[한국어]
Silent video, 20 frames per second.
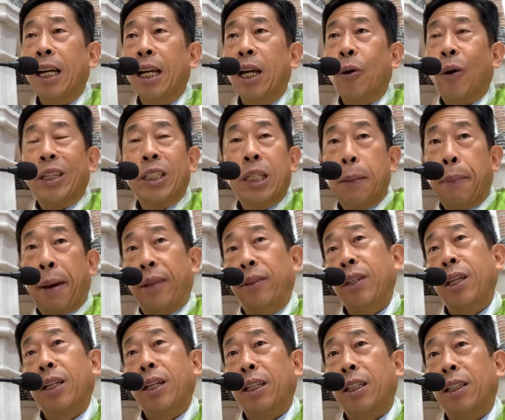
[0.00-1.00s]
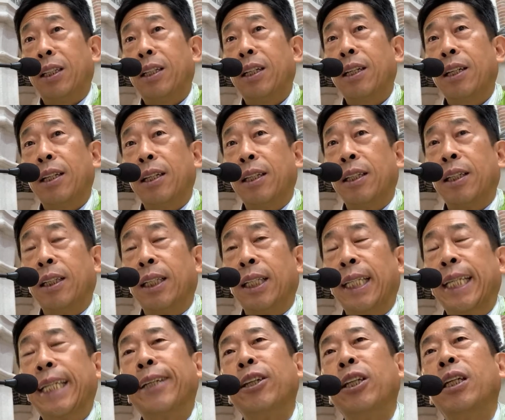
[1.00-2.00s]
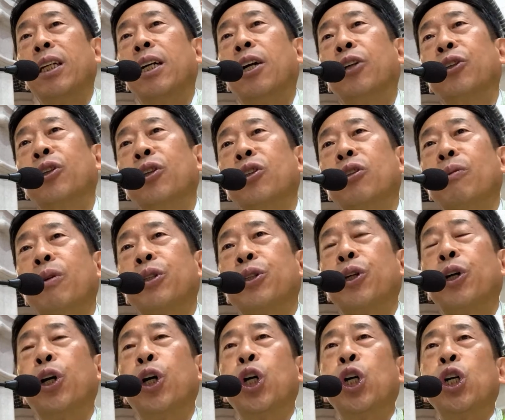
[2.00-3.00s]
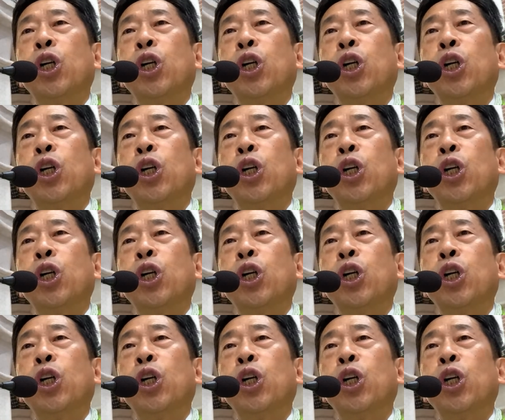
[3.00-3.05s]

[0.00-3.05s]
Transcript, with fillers: 완전히 반대라니까. 그러니까 어떤 점에서